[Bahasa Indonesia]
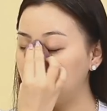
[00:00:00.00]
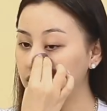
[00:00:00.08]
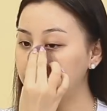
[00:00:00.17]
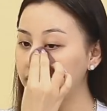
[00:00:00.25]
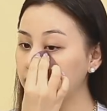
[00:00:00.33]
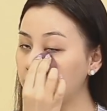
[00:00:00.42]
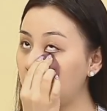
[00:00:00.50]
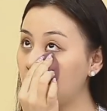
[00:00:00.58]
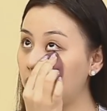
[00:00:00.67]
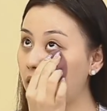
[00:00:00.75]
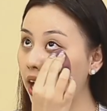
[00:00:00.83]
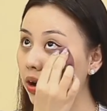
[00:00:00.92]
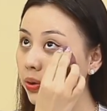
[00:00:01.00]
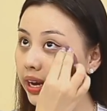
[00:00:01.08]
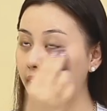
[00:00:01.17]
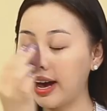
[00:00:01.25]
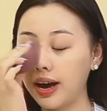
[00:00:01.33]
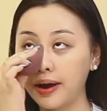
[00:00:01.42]
Sebenarnya tuh kalau aku
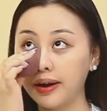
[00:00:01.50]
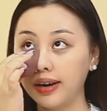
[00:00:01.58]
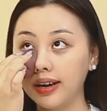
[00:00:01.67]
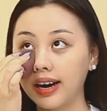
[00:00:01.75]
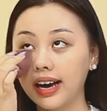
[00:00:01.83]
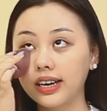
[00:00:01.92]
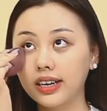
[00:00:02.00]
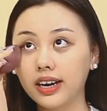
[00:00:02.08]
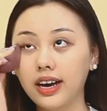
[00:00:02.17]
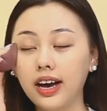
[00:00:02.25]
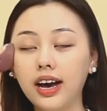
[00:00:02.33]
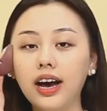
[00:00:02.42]
ya, karena